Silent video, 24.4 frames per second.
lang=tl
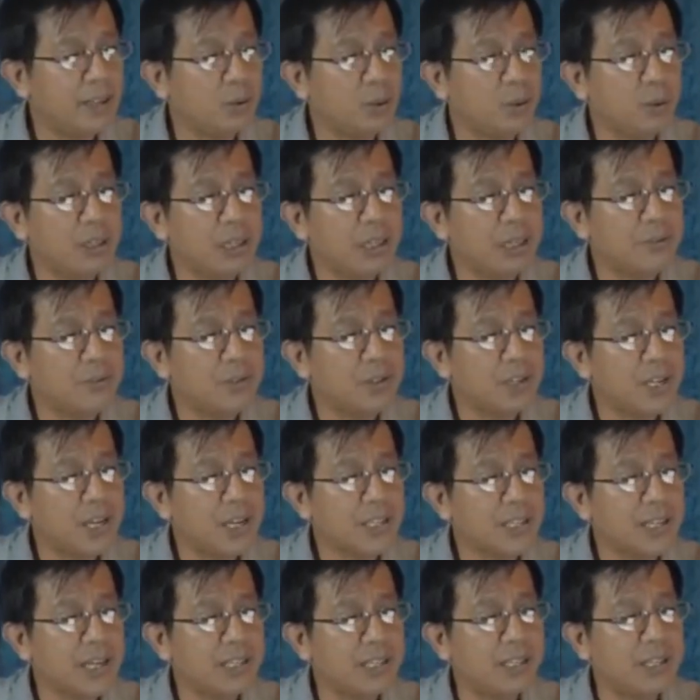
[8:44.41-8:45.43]
A total of
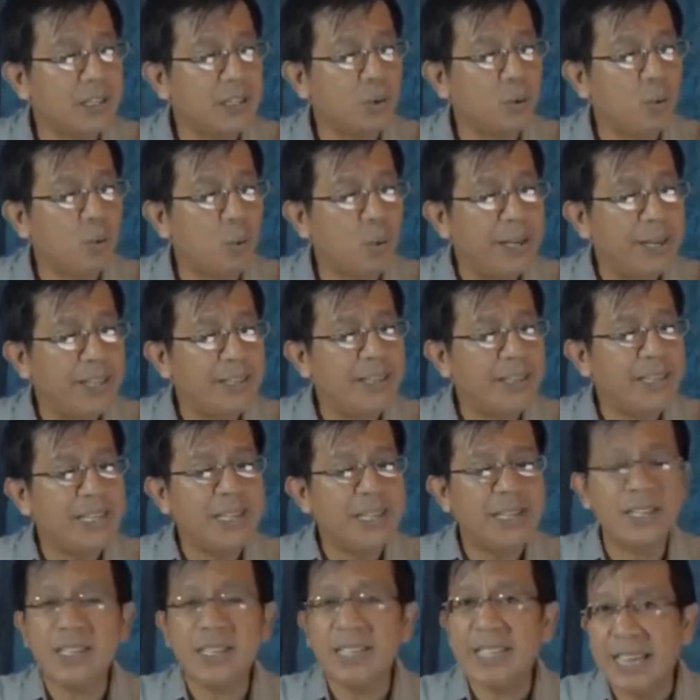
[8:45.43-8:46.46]
627
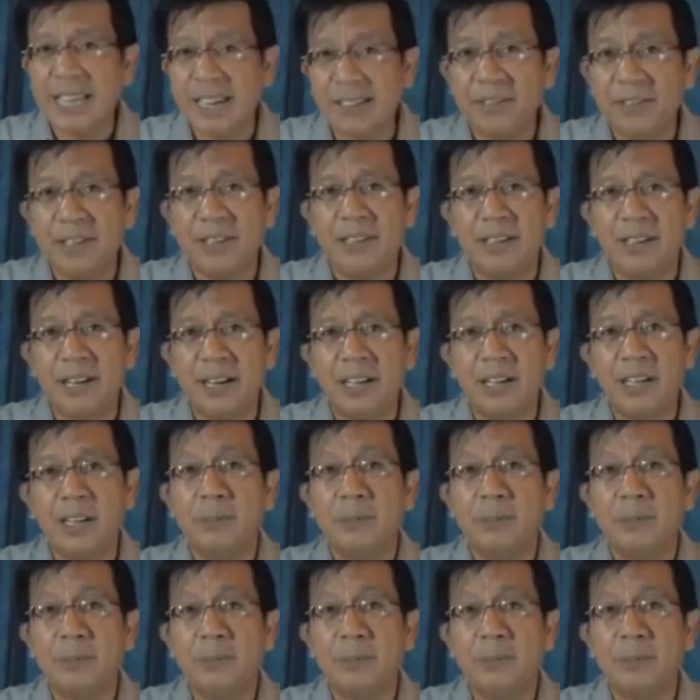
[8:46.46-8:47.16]
ang